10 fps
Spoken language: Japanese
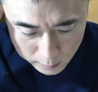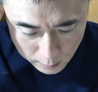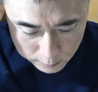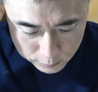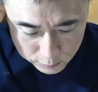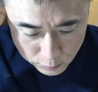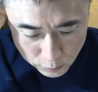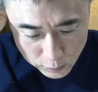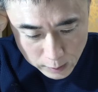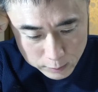格
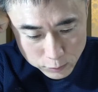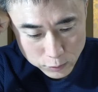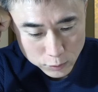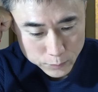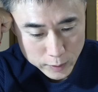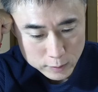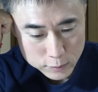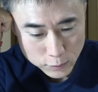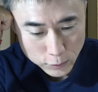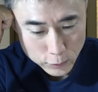闘家の
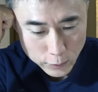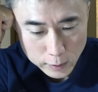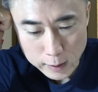ドーピングを